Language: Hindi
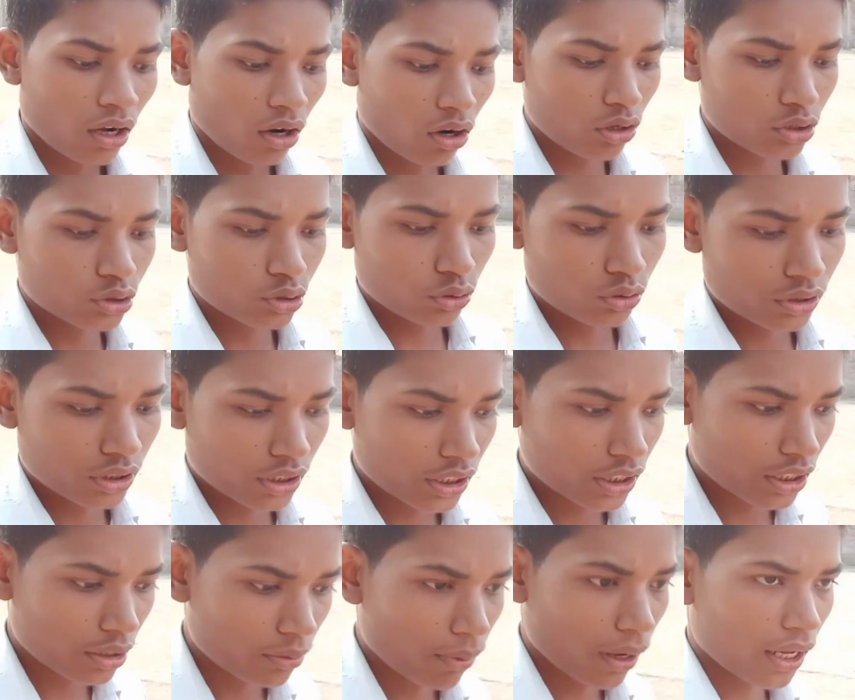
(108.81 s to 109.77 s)
और छुट्टी
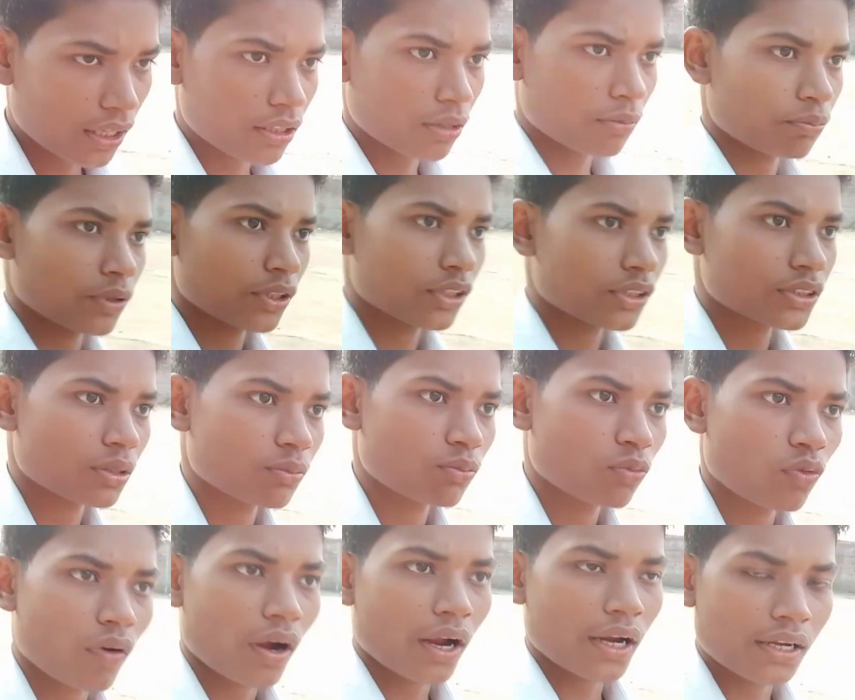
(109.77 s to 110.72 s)
के बाद हम फिर से
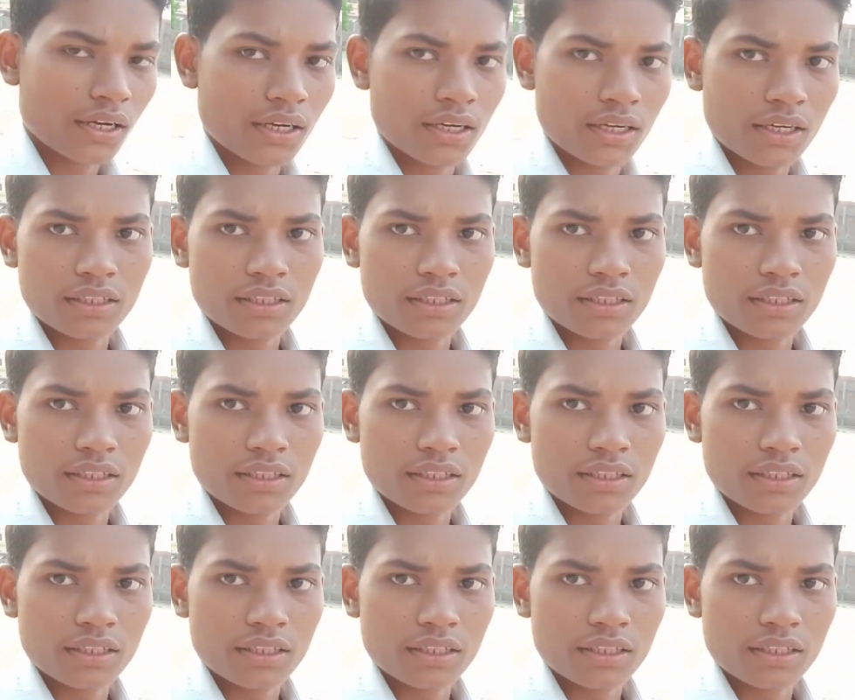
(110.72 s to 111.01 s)
मोबाइल ले